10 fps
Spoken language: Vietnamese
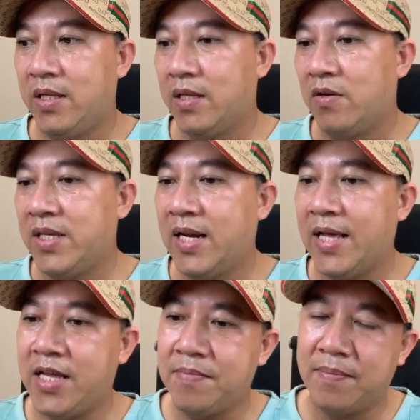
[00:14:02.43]
Thôi thì
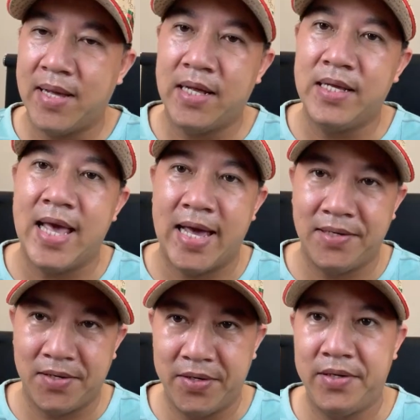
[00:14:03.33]
livestream hôm nay hơi dài
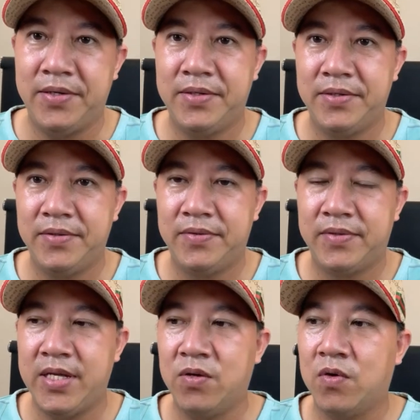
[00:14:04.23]
rồi,
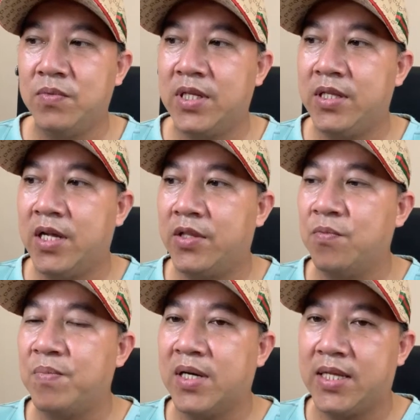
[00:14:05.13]
thì tôi cũng xin
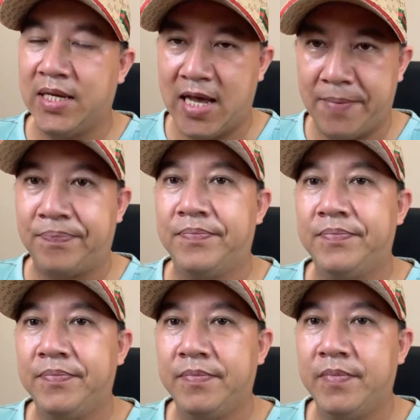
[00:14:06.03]
chúc mừng Thiền Am
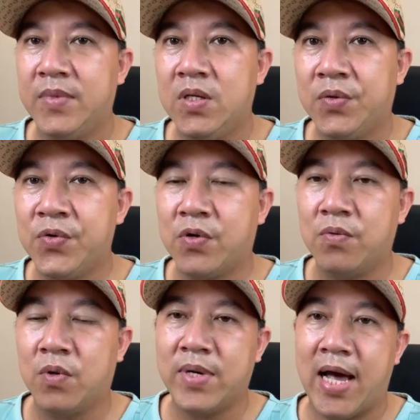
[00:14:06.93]
cuối
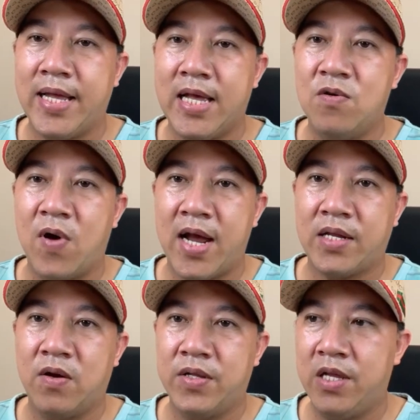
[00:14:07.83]
cùng cũng đã giải
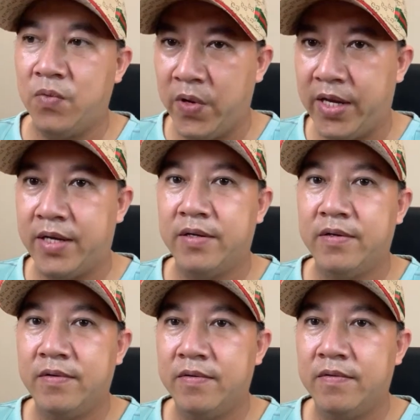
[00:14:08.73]
oan cho Dị Nguyên
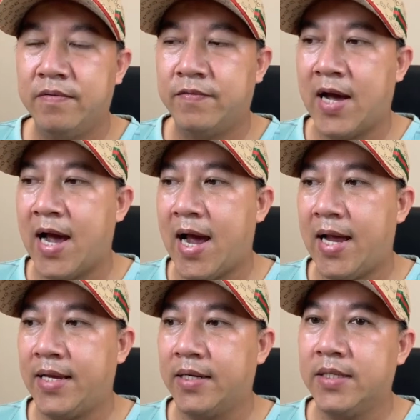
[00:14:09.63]

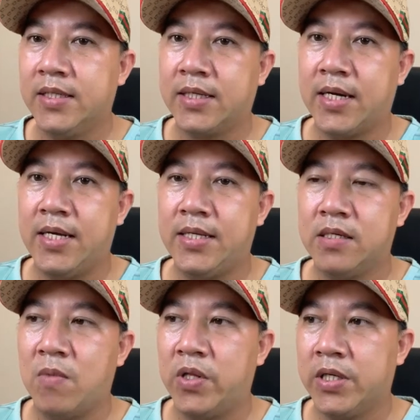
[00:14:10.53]
và nhận được cái
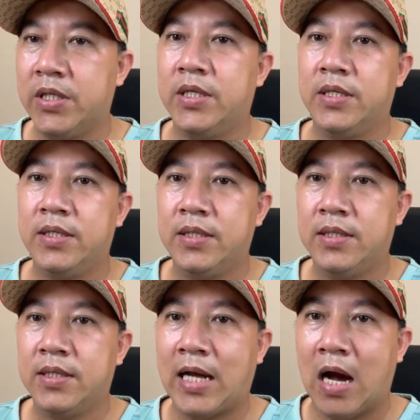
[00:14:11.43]
sự bồi thường
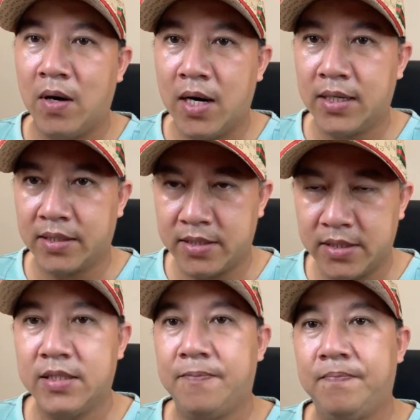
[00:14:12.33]
cao hơn lần
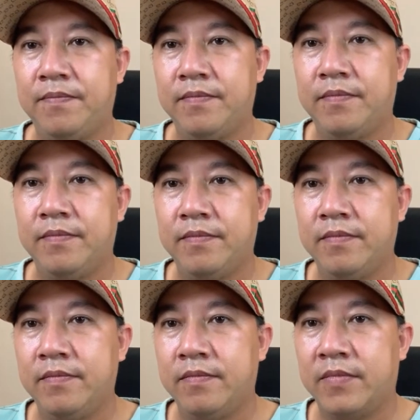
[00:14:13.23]
trước,
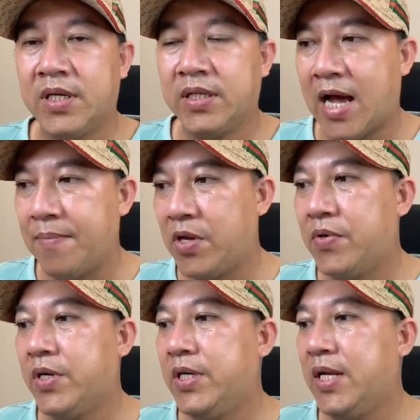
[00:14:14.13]
từ 8,5 triệu
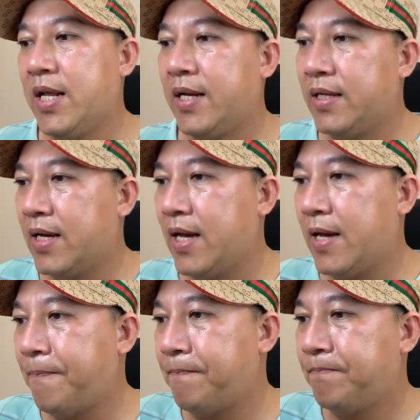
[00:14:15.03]
thì lên
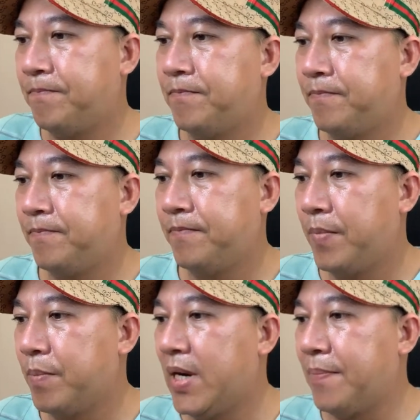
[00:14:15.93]

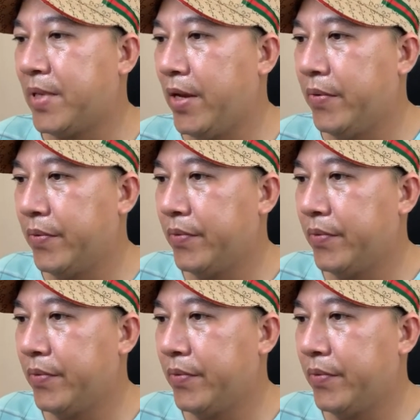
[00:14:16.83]
15 triệu.